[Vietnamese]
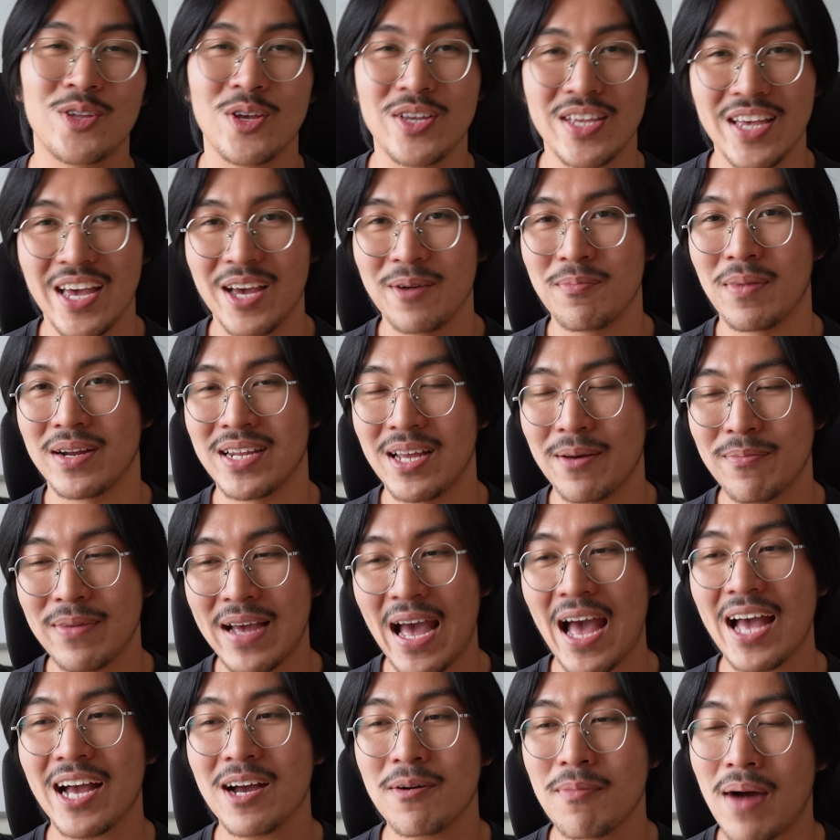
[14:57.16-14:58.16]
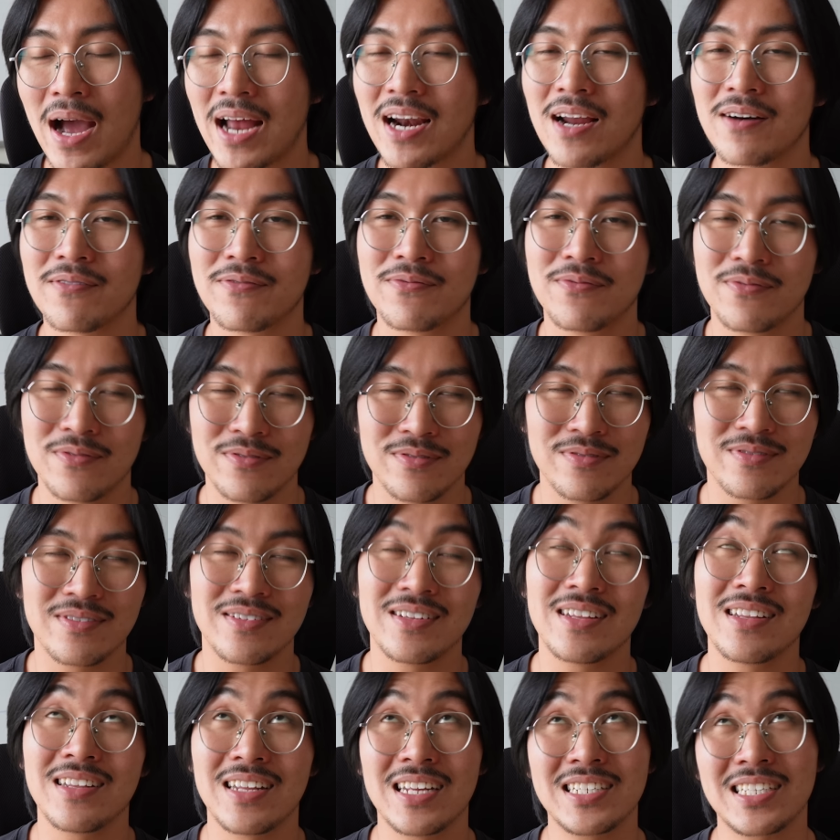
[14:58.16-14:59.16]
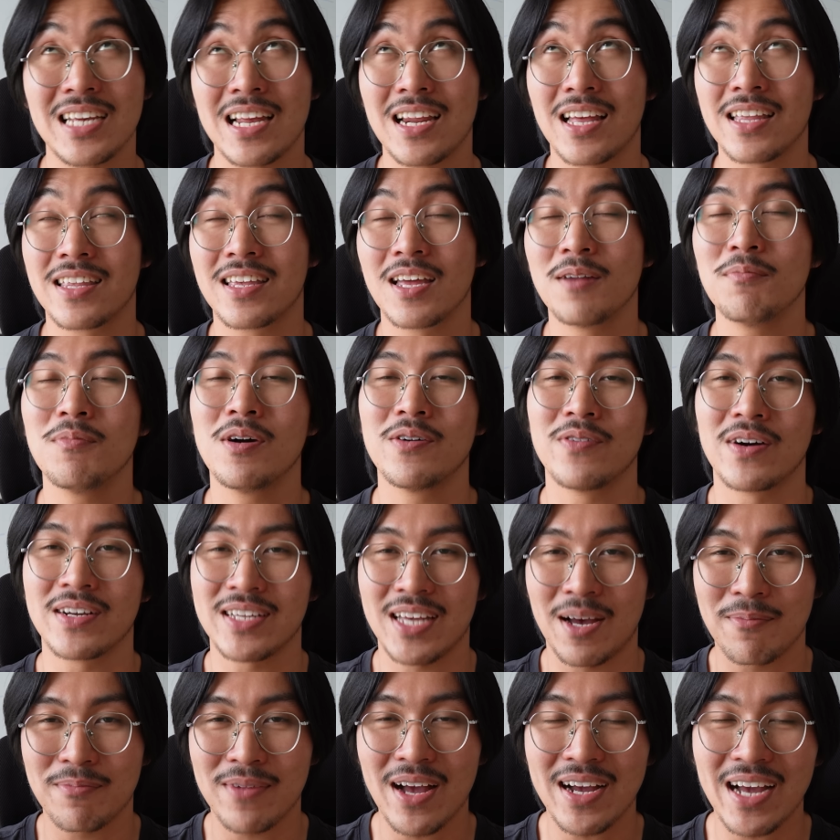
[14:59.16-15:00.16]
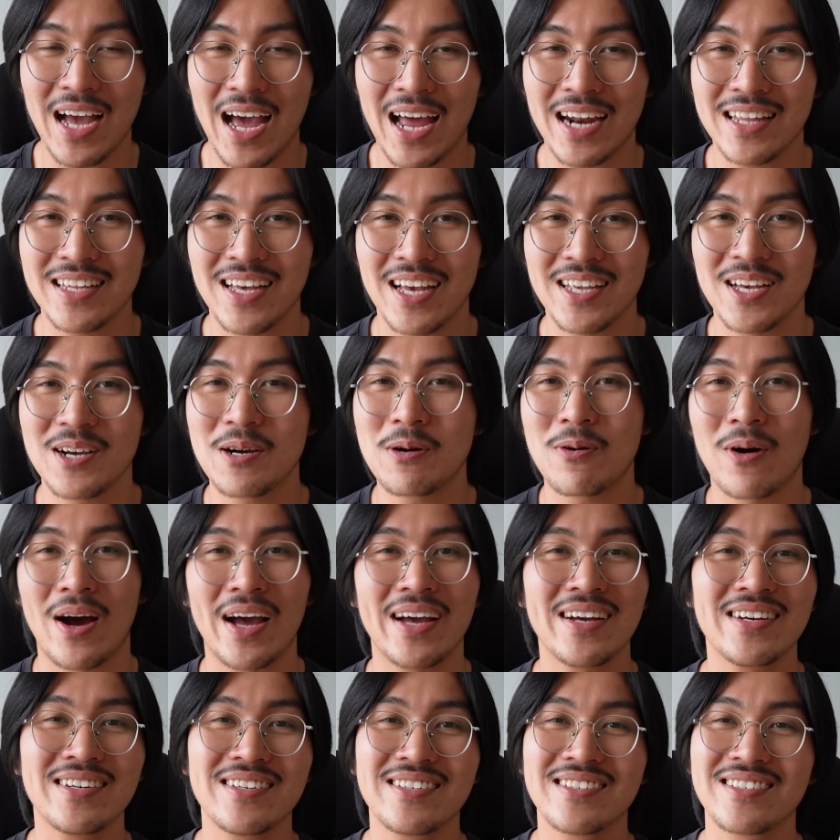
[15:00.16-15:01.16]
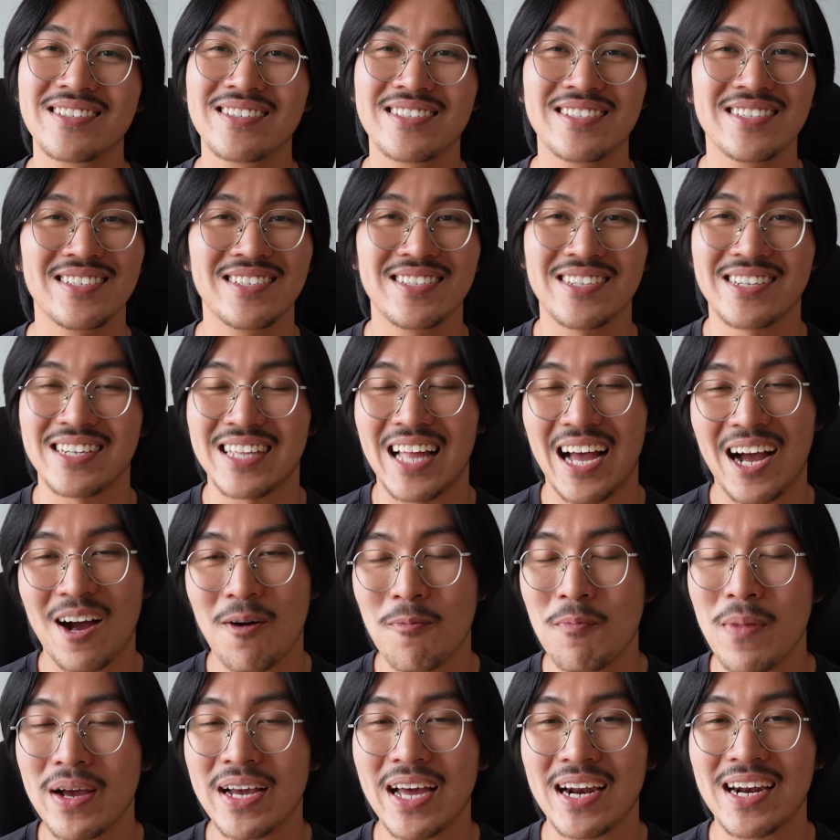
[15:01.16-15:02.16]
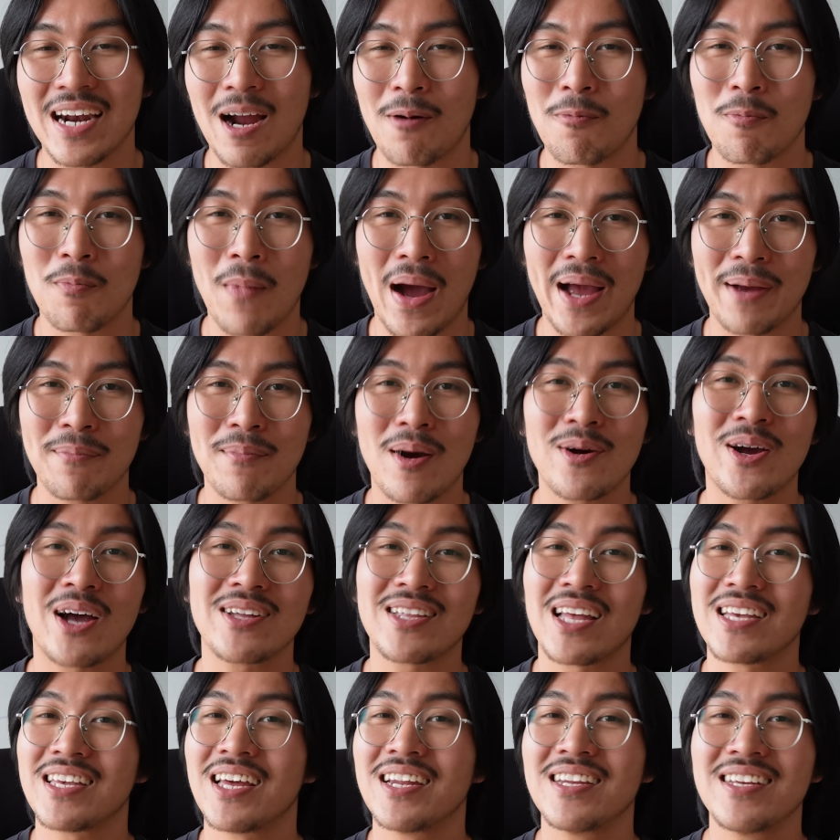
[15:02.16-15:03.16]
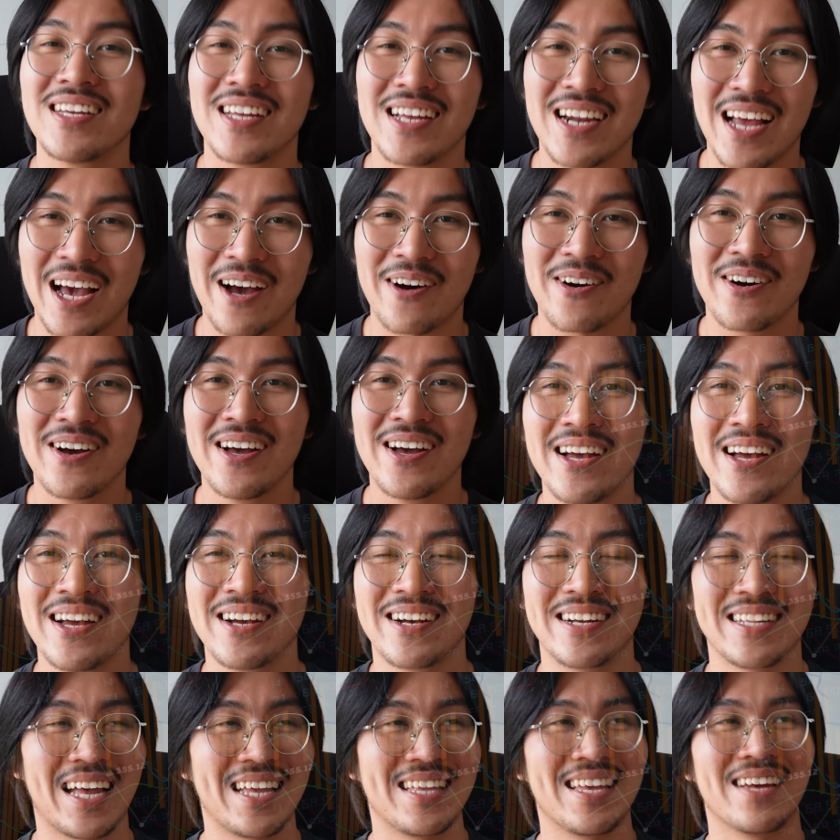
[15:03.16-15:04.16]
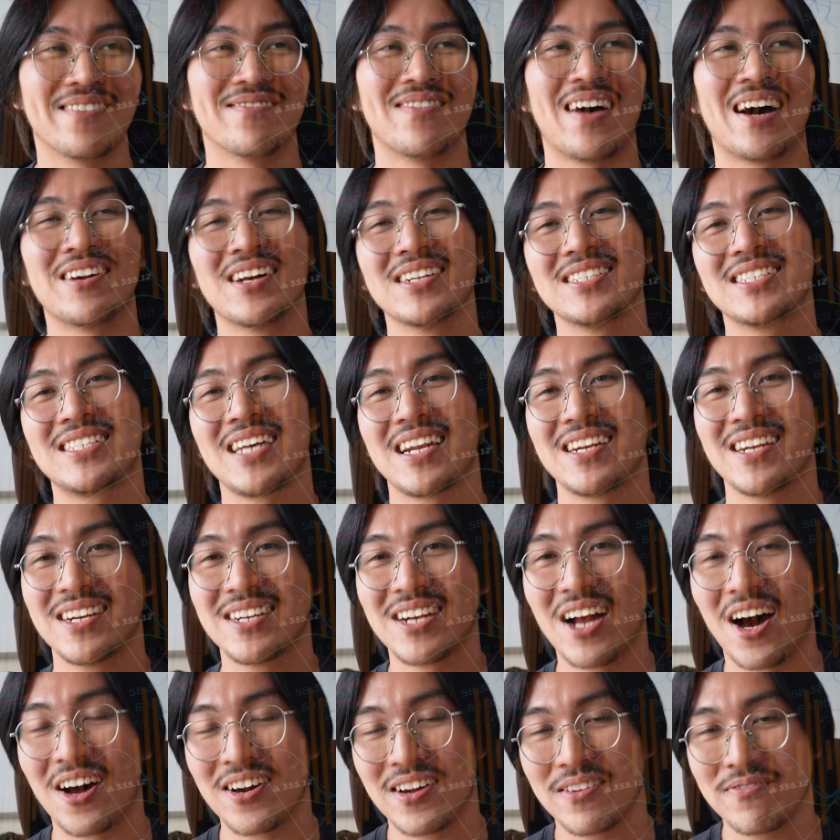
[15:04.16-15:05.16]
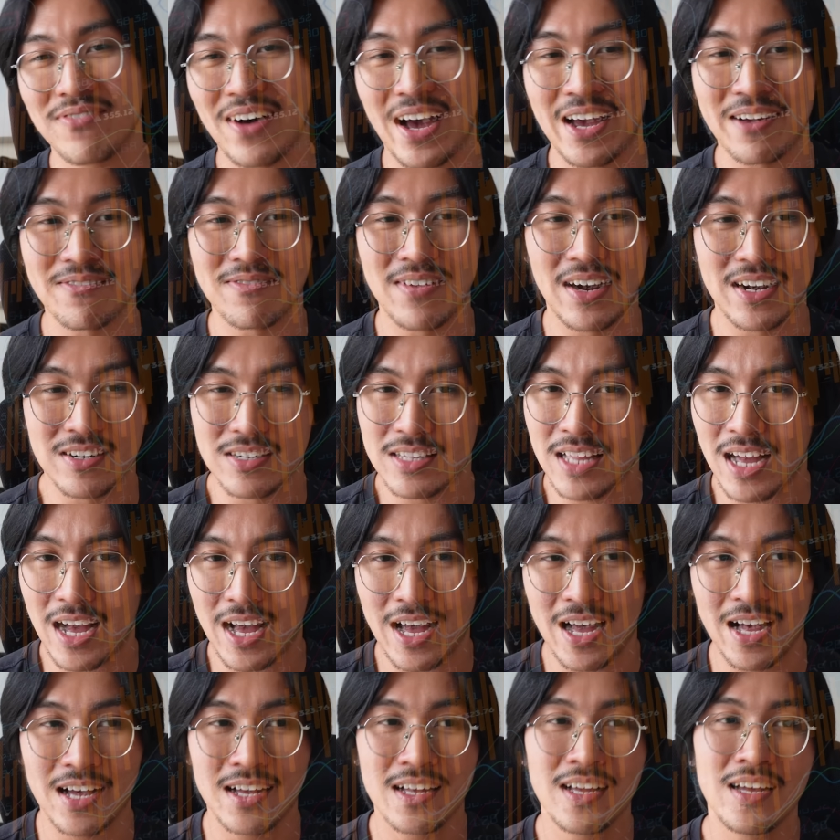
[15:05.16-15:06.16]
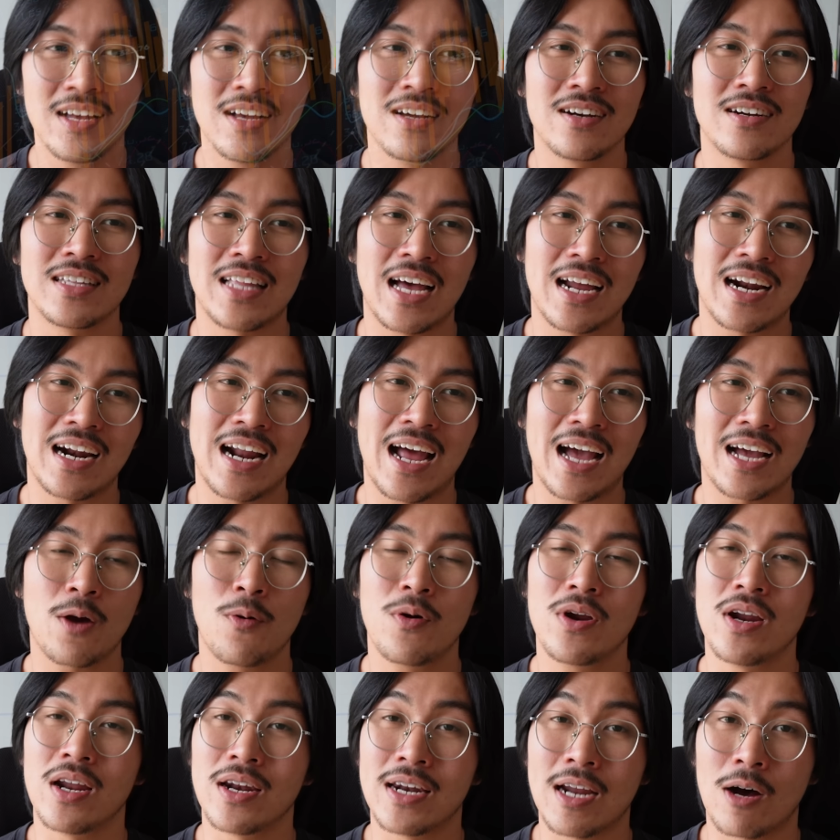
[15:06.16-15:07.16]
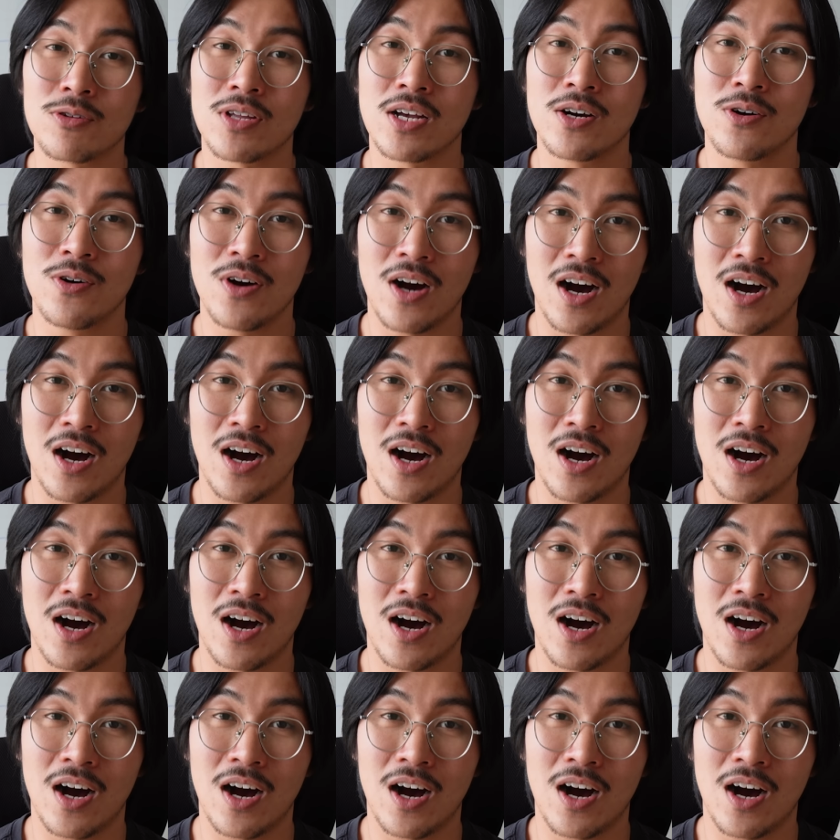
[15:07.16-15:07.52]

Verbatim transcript: Tuy nhiên mình dám cá các bạn là let's say là 90% các anh chơi chứng khoán, người ta không biết cách đọc bản báo cáo tài chính như thế nào. Người ta nhìn vào đến xanh, đến đỏ, đến vàng và người ta ra cái quyết định đầu tư của